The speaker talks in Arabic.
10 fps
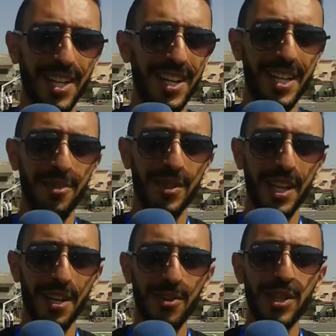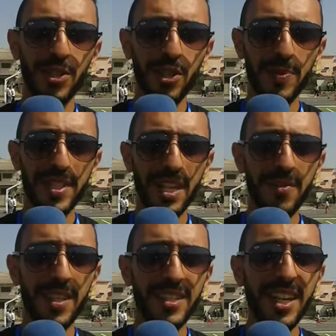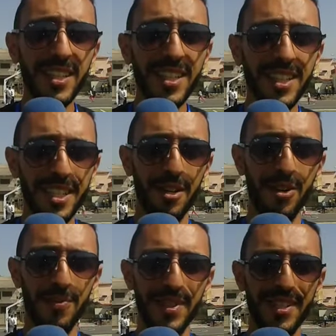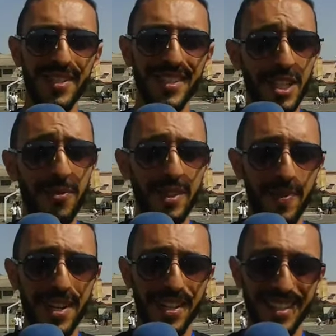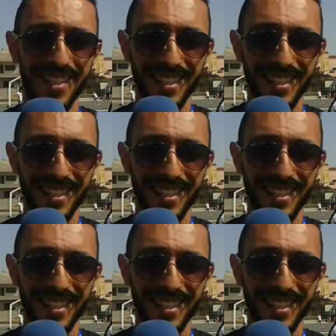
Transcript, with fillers: شاء الله يكون خير وكنشكر بزاف التغطيه ديالكم تيفل بريس